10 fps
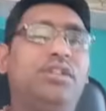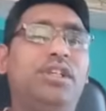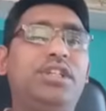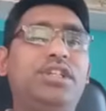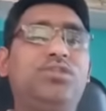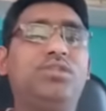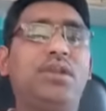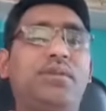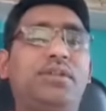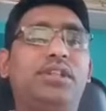नेक्स्ट क्वेश्चन
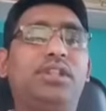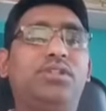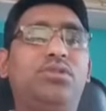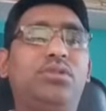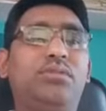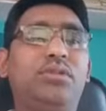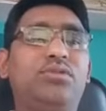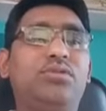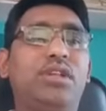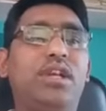आपका थर्टी टू नंबर क्वेश्चन है